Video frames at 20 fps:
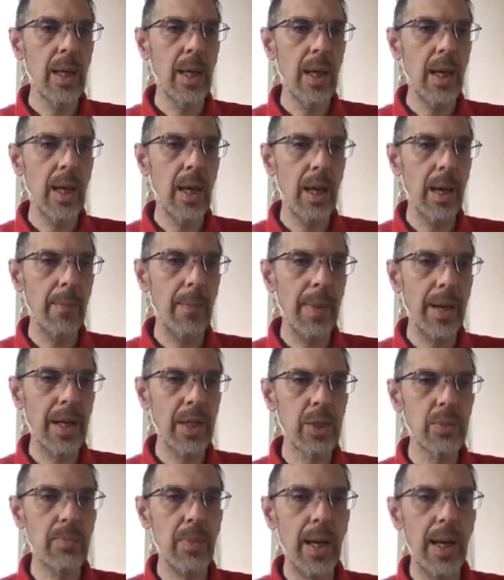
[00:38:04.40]
eh,
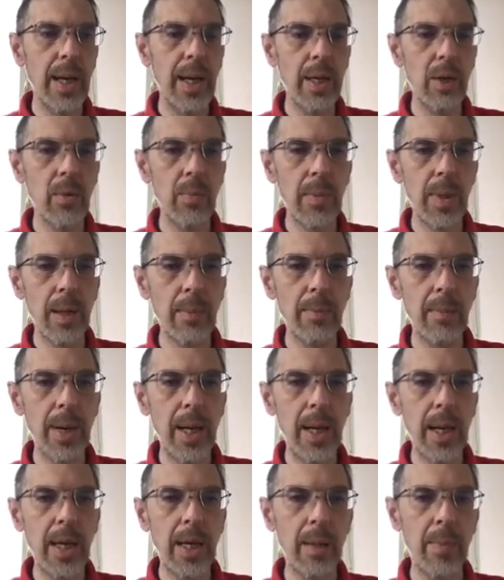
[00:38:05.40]
max by o min
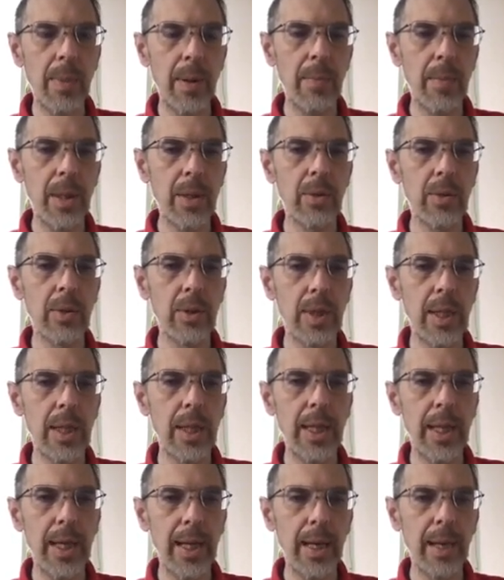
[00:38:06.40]
by che permettono di
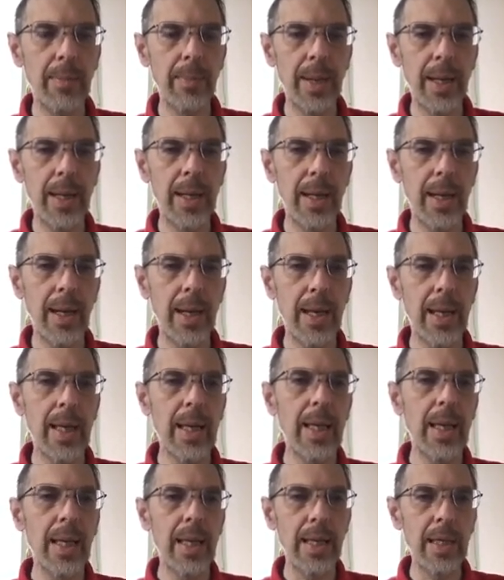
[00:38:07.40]
andare a prendere
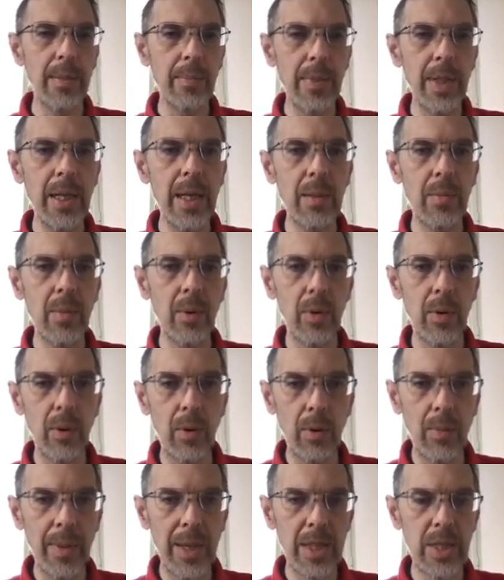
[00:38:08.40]
il minimo
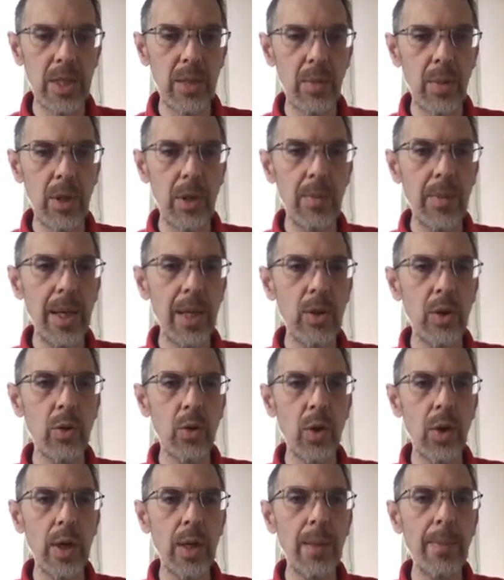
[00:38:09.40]
o il massimo
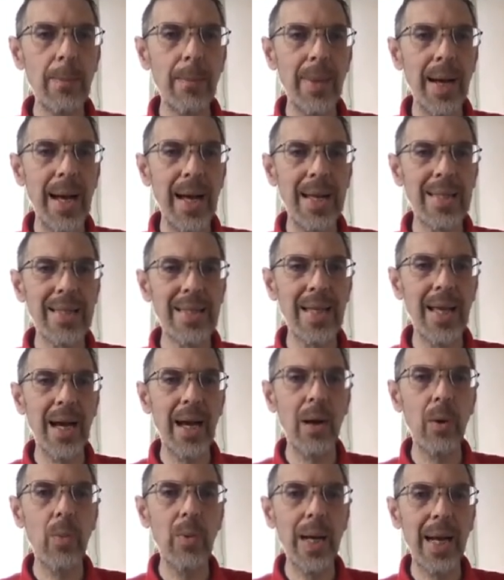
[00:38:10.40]
elemento in base
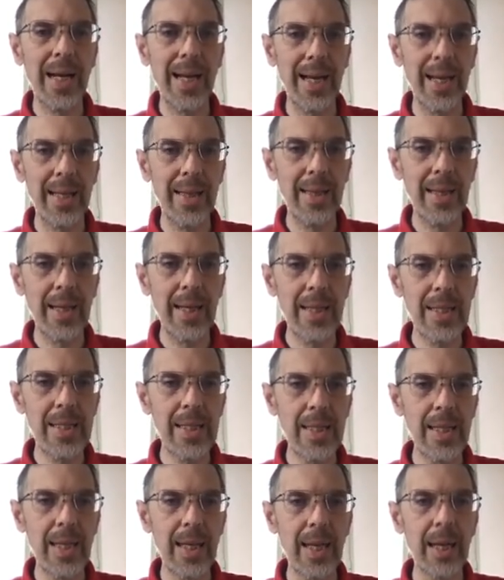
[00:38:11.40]
a una
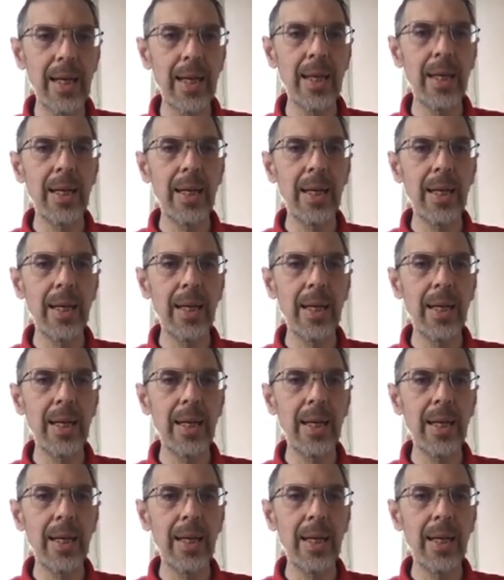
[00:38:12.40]
caratteristica